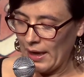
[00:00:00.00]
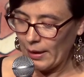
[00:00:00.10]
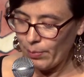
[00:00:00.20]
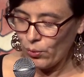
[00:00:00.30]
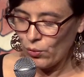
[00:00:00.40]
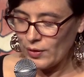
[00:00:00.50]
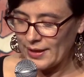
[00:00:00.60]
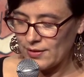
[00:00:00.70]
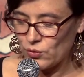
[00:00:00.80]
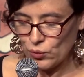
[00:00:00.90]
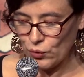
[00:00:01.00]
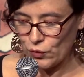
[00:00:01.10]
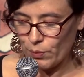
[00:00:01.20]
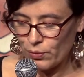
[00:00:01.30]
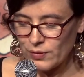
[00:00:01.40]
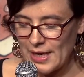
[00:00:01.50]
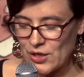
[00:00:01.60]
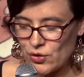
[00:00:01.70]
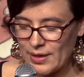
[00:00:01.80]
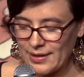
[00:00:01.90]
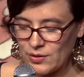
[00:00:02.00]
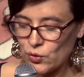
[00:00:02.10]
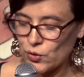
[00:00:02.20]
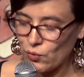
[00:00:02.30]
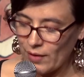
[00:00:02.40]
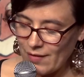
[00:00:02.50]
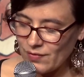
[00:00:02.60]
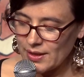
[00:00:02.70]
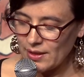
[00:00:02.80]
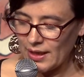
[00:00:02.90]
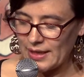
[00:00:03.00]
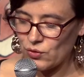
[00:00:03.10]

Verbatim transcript: répond aux questions que se pose la jeunesse sur son avenir